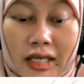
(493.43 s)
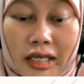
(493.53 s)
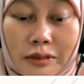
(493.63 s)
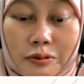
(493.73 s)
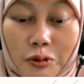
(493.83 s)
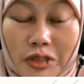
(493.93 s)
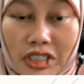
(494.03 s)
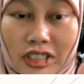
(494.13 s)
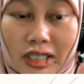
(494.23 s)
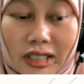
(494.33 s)
yang sebelumnya
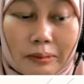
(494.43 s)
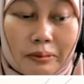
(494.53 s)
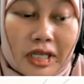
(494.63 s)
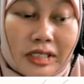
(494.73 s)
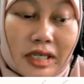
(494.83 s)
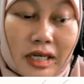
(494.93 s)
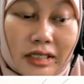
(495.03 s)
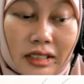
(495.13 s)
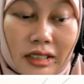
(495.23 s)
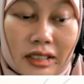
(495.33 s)
tidak
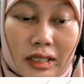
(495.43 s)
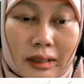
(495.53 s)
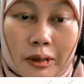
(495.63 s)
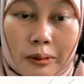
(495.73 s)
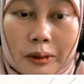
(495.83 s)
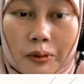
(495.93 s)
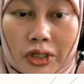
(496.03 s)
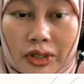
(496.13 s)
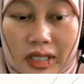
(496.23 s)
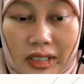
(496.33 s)
dipelajari dalam
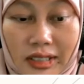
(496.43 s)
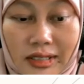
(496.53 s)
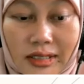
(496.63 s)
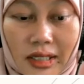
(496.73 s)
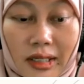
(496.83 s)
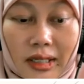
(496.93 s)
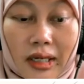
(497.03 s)
kemampuan teknis ya.